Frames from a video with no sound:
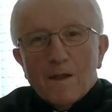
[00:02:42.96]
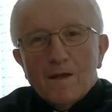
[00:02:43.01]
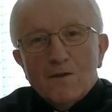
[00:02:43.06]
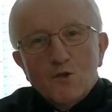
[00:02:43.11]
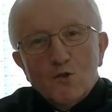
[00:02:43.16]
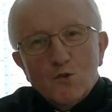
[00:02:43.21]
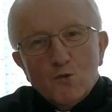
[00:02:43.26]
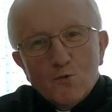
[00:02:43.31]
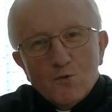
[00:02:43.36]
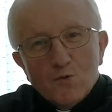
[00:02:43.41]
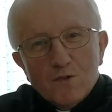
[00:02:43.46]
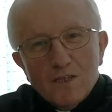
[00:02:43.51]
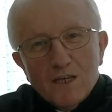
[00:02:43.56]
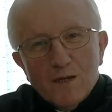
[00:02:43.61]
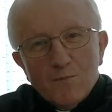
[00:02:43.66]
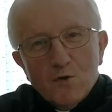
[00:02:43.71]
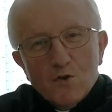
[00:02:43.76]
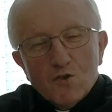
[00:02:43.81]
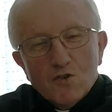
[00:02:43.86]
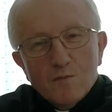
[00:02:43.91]

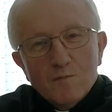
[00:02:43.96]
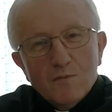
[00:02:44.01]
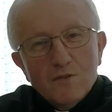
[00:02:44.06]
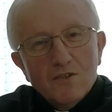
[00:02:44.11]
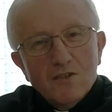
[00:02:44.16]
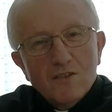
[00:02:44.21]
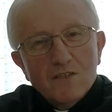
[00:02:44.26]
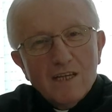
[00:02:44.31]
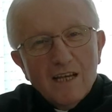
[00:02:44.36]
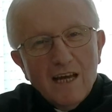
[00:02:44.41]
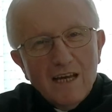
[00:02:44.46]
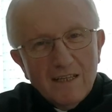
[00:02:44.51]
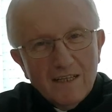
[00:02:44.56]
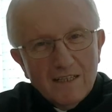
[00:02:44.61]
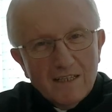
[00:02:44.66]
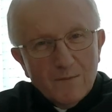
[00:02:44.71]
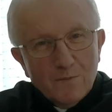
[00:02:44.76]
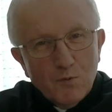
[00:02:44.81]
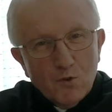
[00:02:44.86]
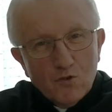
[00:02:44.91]
Studnia może być i dla
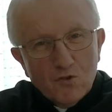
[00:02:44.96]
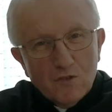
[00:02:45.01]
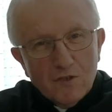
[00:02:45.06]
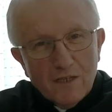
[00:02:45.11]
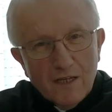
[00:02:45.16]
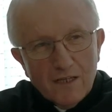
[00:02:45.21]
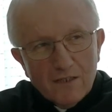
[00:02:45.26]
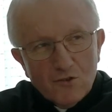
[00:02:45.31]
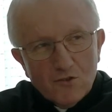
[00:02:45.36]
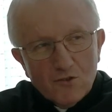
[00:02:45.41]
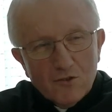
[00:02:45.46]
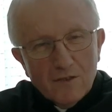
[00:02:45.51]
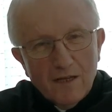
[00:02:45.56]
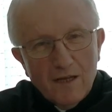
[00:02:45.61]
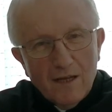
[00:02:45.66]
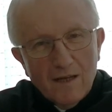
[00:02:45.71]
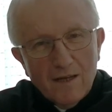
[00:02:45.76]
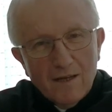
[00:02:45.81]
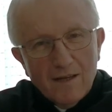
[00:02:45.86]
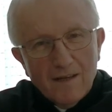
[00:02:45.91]
nas pożyteczna.
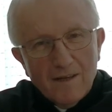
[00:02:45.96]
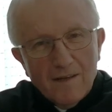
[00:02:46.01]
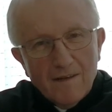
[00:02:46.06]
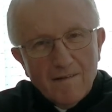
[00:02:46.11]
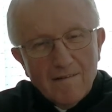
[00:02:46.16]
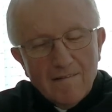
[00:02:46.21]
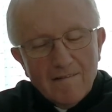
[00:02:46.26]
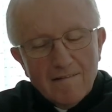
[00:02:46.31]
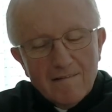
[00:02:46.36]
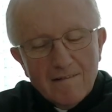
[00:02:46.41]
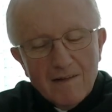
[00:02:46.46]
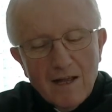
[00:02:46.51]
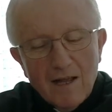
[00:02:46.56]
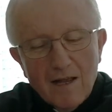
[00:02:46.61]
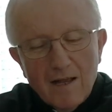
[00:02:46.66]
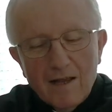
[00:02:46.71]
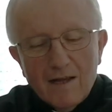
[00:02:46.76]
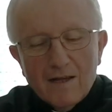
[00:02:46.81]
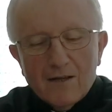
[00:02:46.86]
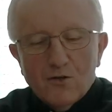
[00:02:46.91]

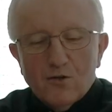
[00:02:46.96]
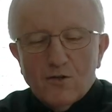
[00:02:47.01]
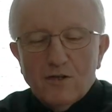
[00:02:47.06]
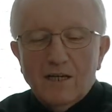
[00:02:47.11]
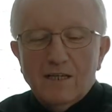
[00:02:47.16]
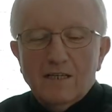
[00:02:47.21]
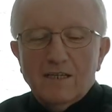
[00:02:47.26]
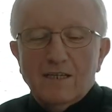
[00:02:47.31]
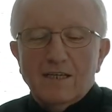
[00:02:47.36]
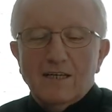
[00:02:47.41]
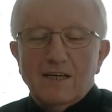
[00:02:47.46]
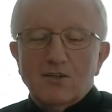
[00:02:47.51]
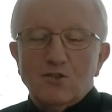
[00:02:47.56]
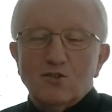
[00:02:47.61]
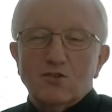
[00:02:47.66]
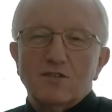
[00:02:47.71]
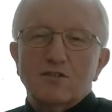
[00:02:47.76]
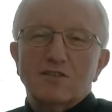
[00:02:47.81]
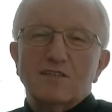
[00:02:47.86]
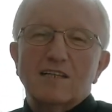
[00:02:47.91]
Kochani,
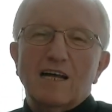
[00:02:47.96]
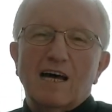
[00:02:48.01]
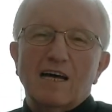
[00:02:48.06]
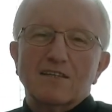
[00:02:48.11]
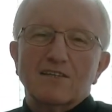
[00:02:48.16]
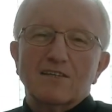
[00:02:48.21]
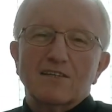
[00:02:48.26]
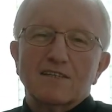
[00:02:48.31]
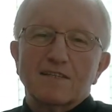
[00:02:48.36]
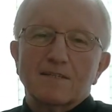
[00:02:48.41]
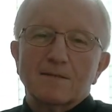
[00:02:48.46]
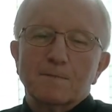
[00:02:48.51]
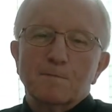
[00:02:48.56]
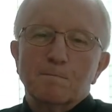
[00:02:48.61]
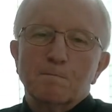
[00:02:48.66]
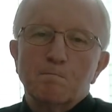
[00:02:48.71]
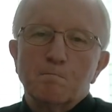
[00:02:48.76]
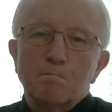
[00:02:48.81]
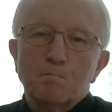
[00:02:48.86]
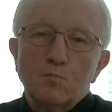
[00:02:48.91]
każdy z nas
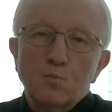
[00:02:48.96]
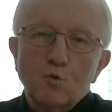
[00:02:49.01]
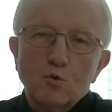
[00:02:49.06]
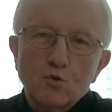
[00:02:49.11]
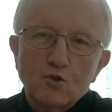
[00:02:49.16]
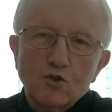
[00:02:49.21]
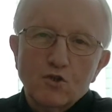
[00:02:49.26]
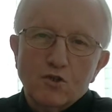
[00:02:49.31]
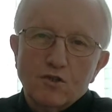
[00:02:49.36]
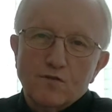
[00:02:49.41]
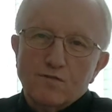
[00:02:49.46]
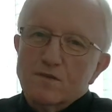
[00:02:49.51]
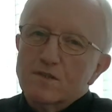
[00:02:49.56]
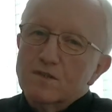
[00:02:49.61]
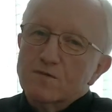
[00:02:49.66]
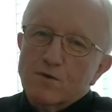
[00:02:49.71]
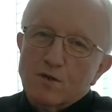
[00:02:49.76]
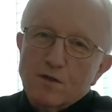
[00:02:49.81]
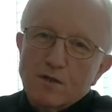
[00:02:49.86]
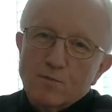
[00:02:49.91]
musi w
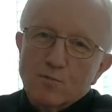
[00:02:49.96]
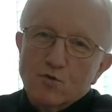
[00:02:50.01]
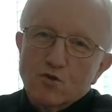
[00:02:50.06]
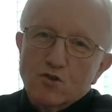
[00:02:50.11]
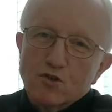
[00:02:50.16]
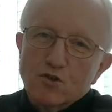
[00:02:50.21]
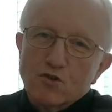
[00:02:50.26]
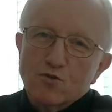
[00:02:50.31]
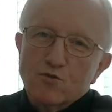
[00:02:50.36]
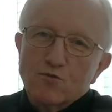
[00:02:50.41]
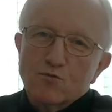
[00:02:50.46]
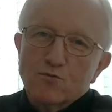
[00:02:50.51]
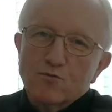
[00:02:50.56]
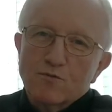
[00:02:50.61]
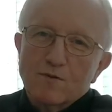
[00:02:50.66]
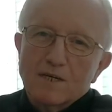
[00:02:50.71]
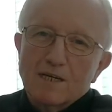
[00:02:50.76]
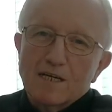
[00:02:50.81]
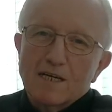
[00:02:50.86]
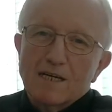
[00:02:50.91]
swoim życiu
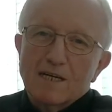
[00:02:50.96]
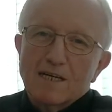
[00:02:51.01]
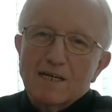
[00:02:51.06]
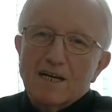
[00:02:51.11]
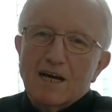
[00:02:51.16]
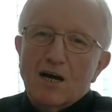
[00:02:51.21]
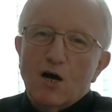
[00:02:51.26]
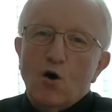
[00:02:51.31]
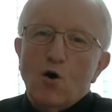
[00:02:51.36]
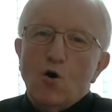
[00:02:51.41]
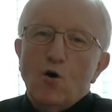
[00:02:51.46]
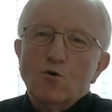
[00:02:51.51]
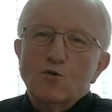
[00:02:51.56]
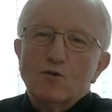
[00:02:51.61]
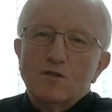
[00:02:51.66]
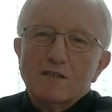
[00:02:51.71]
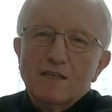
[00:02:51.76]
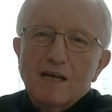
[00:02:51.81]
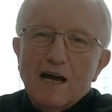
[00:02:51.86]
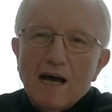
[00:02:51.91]

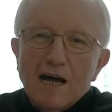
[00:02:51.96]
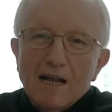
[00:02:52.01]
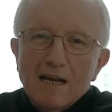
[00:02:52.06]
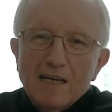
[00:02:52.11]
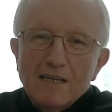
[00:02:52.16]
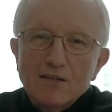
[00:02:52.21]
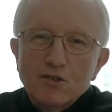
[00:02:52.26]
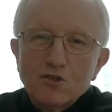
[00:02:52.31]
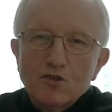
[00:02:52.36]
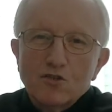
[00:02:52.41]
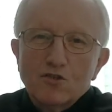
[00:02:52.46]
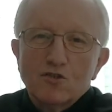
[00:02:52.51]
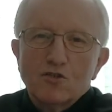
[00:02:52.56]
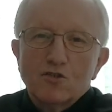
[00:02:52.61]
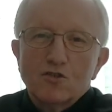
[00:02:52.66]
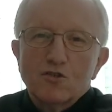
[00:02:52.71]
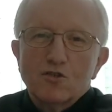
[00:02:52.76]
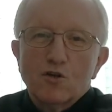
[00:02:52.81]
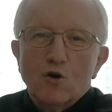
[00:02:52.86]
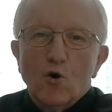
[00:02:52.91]

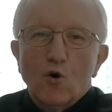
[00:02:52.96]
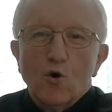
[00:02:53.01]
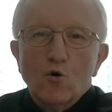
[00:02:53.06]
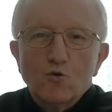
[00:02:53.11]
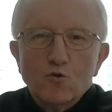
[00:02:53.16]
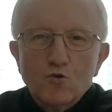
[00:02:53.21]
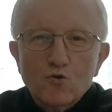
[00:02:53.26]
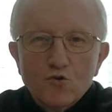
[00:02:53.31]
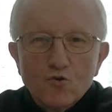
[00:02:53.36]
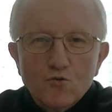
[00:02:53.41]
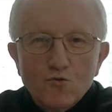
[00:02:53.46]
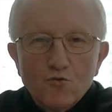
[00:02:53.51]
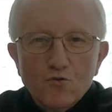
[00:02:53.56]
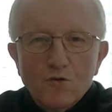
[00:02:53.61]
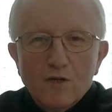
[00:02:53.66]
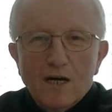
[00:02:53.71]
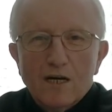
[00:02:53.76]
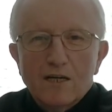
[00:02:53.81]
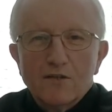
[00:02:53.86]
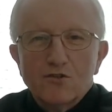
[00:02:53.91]
odnaleźć,
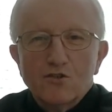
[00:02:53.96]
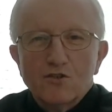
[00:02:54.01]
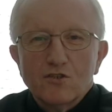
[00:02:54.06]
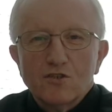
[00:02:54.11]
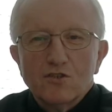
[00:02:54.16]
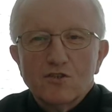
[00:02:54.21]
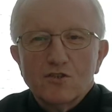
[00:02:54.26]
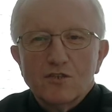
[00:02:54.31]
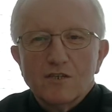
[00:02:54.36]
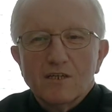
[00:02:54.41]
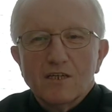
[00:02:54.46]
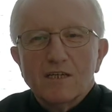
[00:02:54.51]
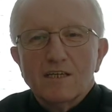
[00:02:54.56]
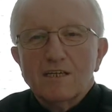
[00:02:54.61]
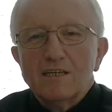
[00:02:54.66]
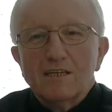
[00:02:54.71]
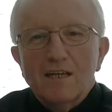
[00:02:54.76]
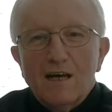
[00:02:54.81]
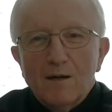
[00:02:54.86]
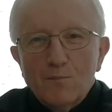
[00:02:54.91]
odszukać
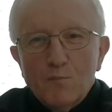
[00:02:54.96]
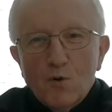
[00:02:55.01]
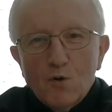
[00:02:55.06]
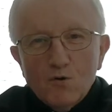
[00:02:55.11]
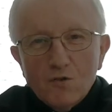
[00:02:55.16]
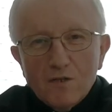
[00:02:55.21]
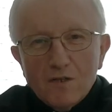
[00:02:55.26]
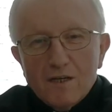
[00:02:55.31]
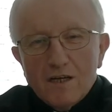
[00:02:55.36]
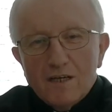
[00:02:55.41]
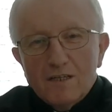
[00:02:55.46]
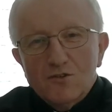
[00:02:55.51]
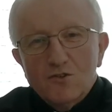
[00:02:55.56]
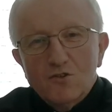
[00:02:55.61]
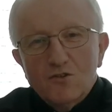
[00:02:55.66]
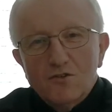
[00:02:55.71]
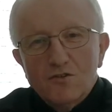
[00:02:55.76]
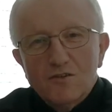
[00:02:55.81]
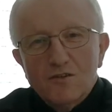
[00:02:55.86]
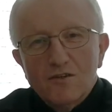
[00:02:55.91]
i
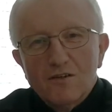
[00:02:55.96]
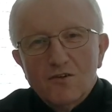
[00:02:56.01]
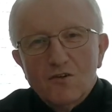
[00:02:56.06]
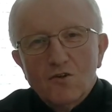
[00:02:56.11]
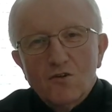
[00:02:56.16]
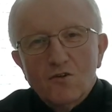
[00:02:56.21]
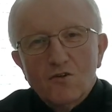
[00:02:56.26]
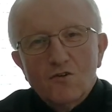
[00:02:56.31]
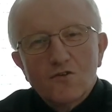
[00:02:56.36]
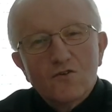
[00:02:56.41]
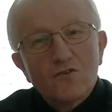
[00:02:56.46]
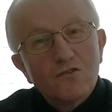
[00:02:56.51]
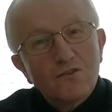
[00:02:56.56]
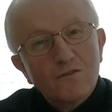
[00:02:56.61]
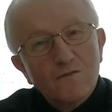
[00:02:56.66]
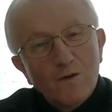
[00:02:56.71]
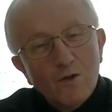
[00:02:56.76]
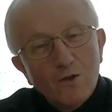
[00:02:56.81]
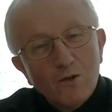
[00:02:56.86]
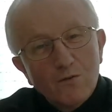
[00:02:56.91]
napotkać
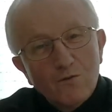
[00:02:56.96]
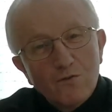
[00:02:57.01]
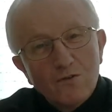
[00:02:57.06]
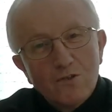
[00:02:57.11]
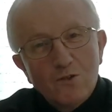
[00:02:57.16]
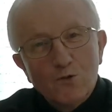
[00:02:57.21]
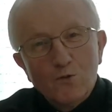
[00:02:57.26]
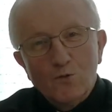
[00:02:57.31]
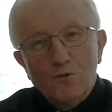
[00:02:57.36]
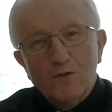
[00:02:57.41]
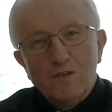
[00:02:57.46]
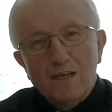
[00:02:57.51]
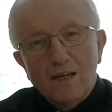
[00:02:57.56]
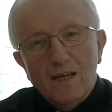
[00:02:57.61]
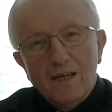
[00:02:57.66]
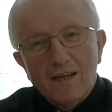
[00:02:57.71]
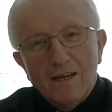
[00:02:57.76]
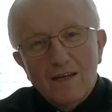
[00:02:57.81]
swoją studnię,